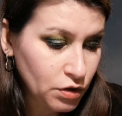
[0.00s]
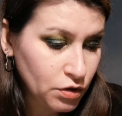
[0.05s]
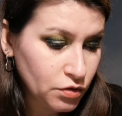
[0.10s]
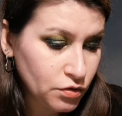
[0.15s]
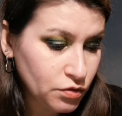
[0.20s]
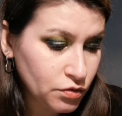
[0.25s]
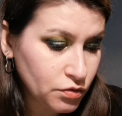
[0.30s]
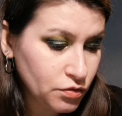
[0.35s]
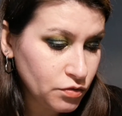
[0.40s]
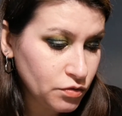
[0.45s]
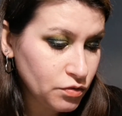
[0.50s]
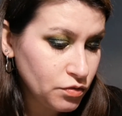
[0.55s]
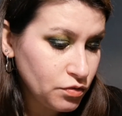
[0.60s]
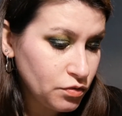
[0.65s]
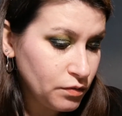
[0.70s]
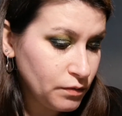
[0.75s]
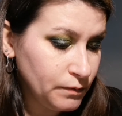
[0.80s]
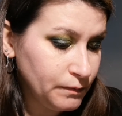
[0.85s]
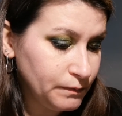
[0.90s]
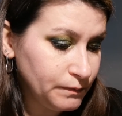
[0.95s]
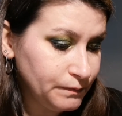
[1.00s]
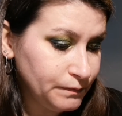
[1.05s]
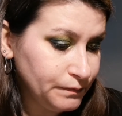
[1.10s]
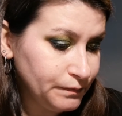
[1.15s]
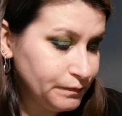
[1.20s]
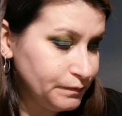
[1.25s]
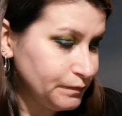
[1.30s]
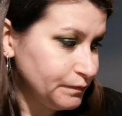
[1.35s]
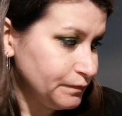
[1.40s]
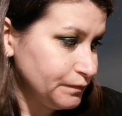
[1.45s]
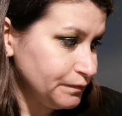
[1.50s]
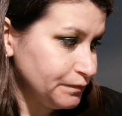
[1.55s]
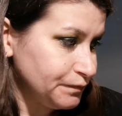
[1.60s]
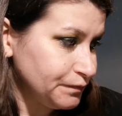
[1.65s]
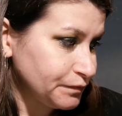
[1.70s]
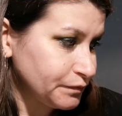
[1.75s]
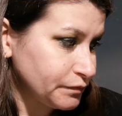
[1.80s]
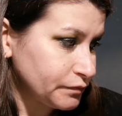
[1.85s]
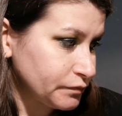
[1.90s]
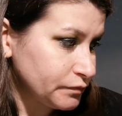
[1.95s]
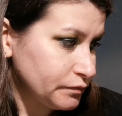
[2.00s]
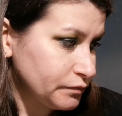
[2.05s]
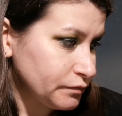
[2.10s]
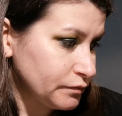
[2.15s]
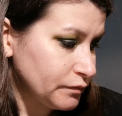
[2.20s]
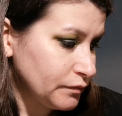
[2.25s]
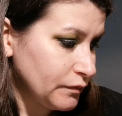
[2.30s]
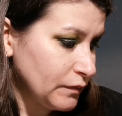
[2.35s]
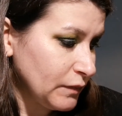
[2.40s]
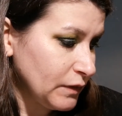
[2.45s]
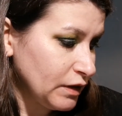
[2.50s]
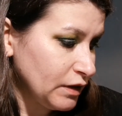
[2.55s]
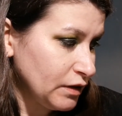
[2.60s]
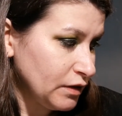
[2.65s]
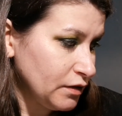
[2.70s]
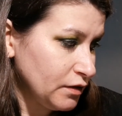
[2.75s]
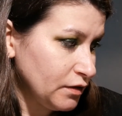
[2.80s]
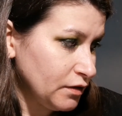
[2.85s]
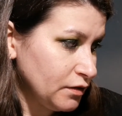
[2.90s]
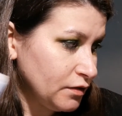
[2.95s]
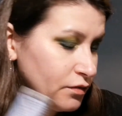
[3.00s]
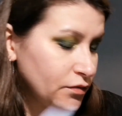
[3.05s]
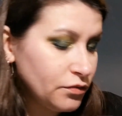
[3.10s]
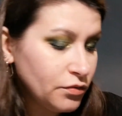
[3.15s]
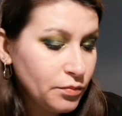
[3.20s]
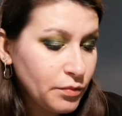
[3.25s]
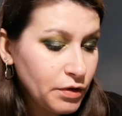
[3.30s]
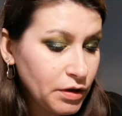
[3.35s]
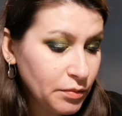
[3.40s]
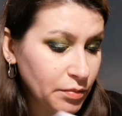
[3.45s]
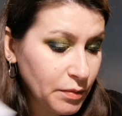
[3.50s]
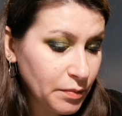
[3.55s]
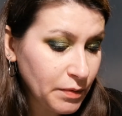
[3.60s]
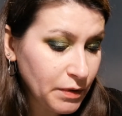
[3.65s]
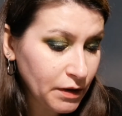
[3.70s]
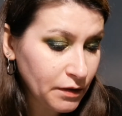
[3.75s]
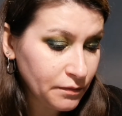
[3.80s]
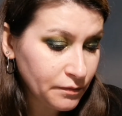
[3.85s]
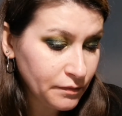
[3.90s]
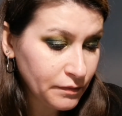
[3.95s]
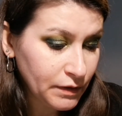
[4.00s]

Je sais pas quel crayon je prends, je sais pas lesquels. Demande à papa.